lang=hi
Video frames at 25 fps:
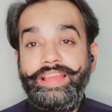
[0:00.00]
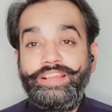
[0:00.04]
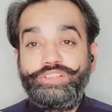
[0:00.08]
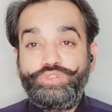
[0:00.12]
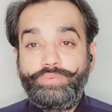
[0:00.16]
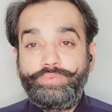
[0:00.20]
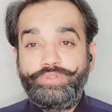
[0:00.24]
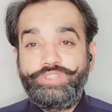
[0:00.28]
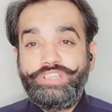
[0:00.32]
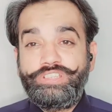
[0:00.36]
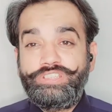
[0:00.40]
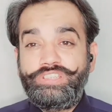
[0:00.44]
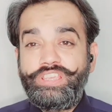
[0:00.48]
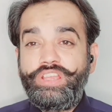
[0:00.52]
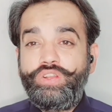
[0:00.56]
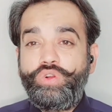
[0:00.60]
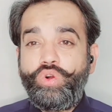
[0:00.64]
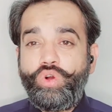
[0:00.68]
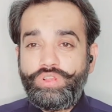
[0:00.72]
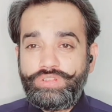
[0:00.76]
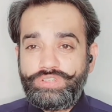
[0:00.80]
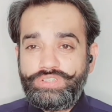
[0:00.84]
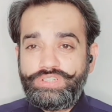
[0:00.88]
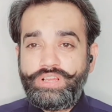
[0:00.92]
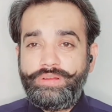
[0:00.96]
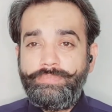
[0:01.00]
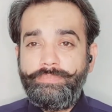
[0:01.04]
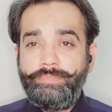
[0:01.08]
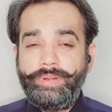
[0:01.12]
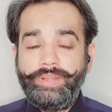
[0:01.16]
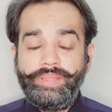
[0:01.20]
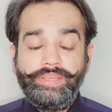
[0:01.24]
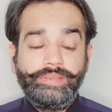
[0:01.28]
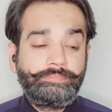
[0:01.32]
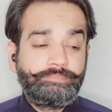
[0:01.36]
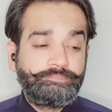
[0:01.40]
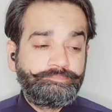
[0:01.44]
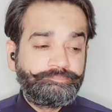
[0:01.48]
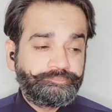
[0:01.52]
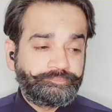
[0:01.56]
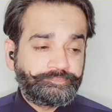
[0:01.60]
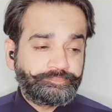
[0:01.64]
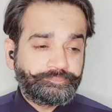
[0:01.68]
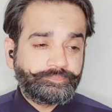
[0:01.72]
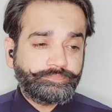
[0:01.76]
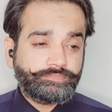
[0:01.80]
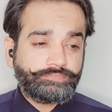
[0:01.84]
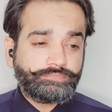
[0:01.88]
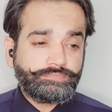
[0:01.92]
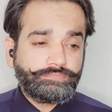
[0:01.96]
तो मुझे इसकी कॉस्ट कम पड़ी
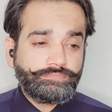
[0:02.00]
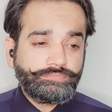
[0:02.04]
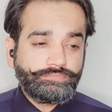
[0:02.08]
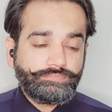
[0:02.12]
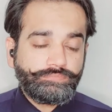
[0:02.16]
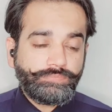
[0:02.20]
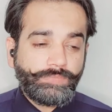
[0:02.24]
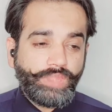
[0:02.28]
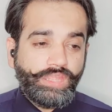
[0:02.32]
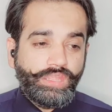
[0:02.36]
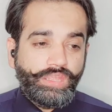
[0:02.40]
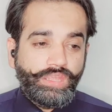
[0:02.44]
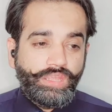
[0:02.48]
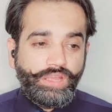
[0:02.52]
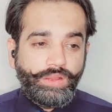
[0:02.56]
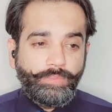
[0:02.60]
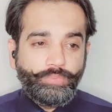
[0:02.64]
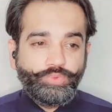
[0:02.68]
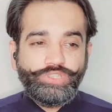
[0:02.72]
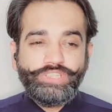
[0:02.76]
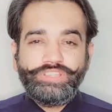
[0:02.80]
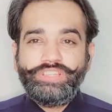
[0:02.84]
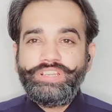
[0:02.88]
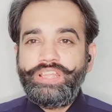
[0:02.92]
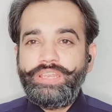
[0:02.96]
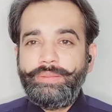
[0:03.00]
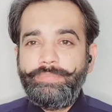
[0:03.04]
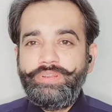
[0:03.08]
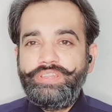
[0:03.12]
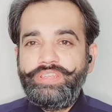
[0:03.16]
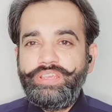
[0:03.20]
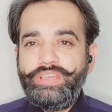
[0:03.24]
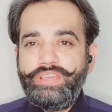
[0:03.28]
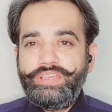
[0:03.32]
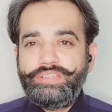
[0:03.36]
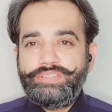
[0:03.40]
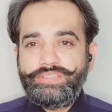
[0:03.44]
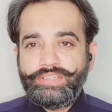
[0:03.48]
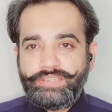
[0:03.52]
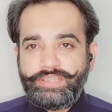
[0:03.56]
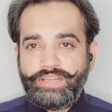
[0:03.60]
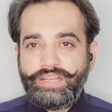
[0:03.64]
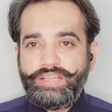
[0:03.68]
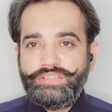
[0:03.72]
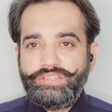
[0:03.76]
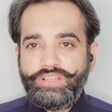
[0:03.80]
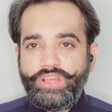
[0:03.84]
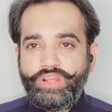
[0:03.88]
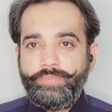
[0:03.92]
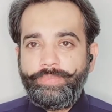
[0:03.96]
मुझे तकरीबन ये
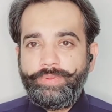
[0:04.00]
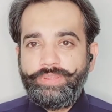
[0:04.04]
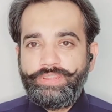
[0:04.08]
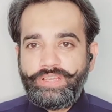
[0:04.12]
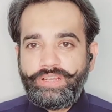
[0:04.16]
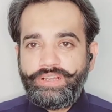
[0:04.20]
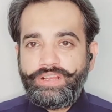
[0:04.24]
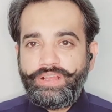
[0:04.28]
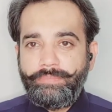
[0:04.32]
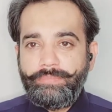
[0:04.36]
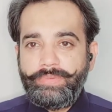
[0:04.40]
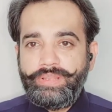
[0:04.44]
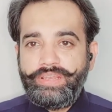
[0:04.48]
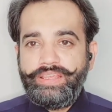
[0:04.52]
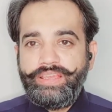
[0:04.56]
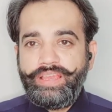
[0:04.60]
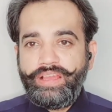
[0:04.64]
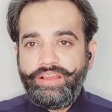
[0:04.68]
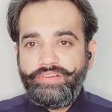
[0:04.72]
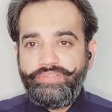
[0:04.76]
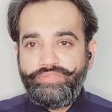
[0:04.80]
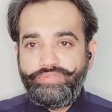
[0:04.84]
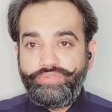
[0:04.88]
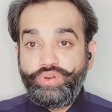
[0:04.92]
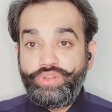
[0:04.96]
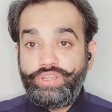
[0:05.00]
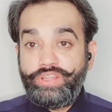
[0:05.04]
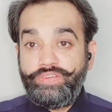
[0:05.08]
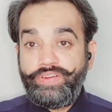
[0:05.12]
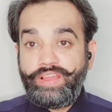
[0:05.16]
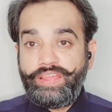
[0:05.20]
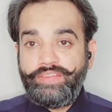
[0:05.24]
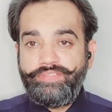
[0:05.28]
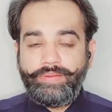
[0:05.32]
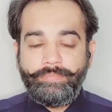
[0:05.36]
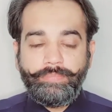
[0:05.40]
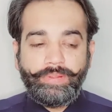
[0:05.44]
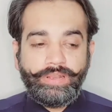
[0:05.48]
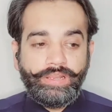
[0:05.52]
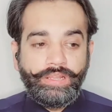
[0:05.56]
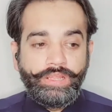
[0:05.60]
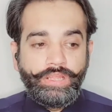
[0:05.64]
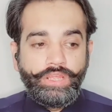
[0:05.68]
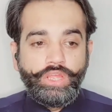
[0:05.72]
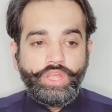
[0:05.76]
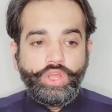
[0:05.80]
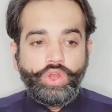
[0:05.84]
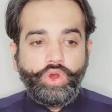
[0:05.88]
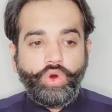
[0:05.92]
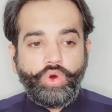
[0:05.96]
सत्रह हज़ार रुपये तक का मिल गया 45 फाइव
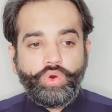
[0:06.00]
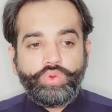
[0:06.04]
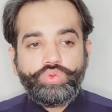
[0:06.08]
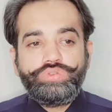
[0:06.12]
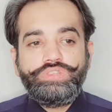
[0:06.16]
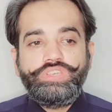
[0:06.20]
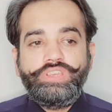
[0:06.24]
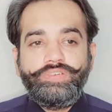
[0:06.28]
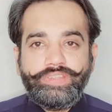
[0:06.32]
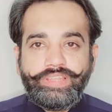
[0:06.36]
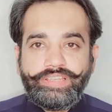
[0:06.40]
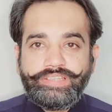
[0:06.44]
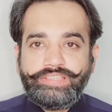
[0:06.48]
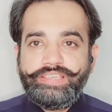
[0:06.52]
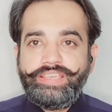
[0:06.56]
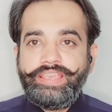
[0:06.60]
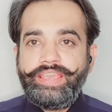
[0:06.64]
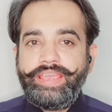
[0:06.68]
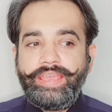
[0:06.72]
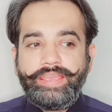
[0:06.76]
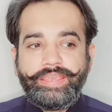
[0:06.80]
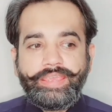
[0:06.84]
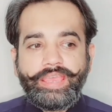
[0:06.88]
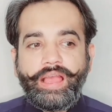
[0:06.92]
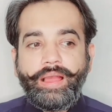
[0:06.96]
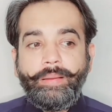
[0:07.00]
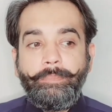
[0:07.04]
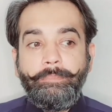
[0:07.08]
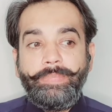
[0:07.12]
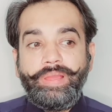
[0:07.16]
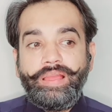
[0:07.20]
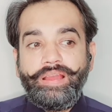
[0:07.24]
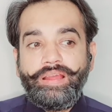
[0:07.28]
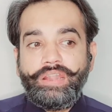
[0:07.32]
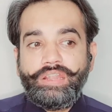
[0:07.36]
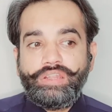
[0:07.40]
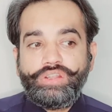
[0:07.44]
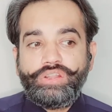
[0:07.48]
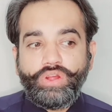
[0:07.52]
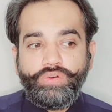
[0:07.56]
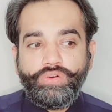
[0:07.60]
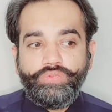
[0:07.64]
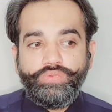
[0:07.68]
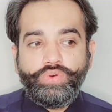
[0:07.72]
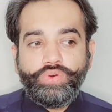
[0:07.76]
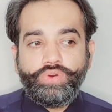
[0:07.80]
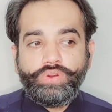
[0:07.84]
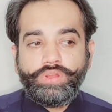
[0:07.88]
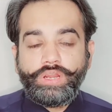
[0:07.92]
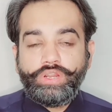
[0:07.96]
और उसकी वजह से ये है कि अब मैं अगर टॉम
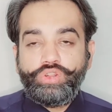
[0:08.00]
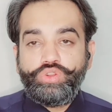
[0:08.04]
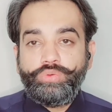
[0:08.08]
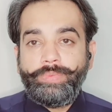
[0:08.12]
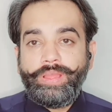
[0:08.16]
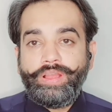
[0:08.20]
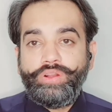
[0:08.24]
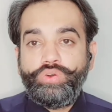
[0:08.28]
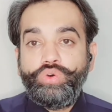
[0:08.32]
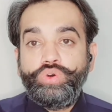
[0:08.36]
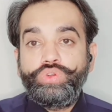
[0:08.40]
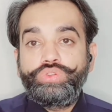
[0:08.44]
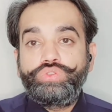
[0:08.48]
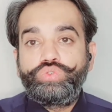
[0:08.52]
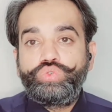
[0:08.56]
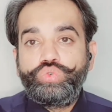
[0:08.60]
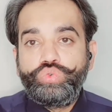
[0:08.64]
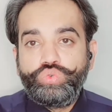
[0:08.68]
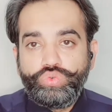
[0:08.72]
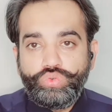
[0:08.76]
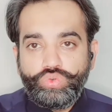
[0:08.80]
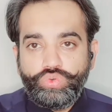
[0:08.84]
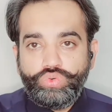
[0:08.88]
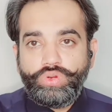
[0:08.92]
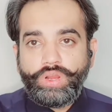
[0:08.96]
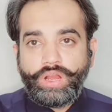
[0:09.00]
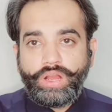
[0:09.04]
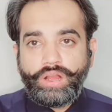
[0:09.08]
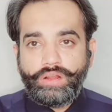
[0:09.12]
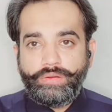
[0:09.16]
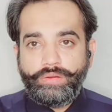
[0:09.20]
फोर्ड का टोबैको ढूंढूंगा